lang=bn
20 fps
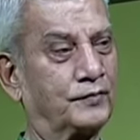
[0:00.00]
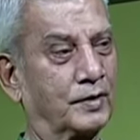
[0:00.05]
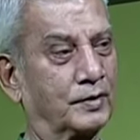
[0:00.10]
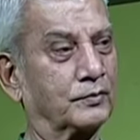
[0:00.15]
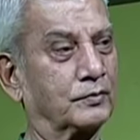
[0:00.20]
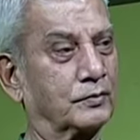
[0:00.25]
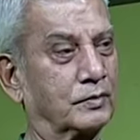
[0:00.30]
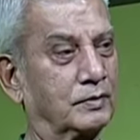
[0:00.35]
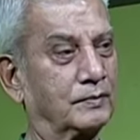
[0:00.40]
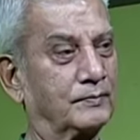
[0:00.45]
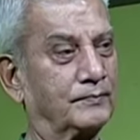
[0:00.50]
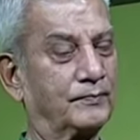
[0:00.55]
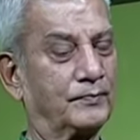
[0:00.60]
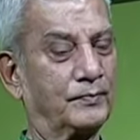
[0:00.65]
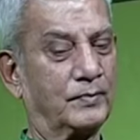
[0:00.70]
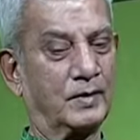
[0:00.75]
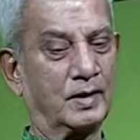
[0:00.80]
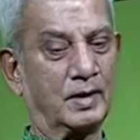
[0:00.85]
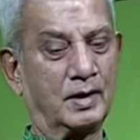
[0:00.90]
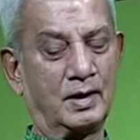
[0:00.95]
ফারুক
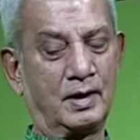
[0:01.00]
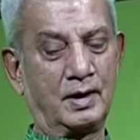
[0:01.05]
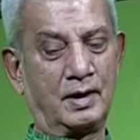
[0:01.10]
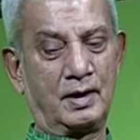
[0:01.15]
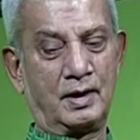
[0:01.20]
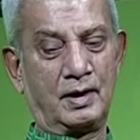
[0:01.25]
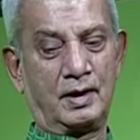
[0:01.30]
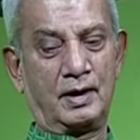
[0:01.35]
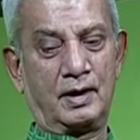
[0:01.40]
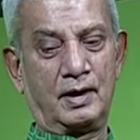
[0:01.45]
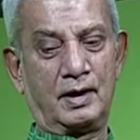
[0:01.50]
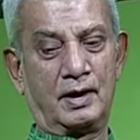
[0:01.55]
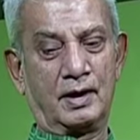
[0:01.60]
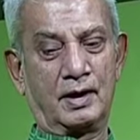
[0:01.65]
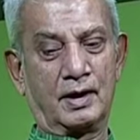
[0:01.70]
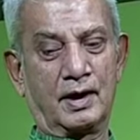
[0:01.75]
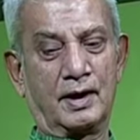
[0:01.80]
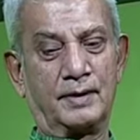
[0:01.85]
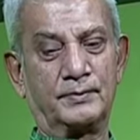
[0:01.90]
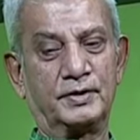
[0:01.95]

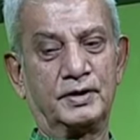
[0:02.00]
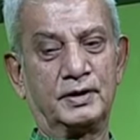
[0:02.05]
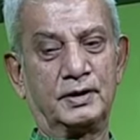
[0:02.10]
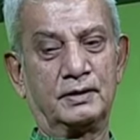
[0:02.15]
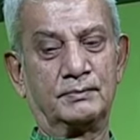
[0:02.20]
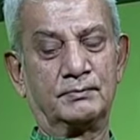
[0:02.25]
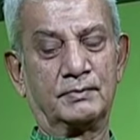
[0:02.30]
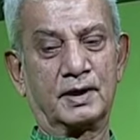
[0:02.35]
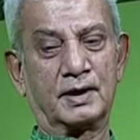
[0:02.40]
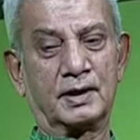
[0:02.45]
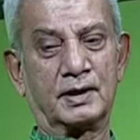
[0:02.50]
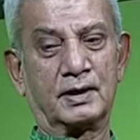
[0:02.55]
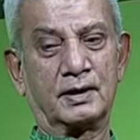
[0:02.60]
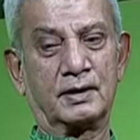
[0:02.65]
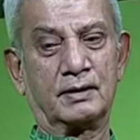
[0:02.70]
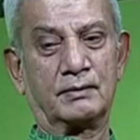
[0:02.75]
আর আমি মানে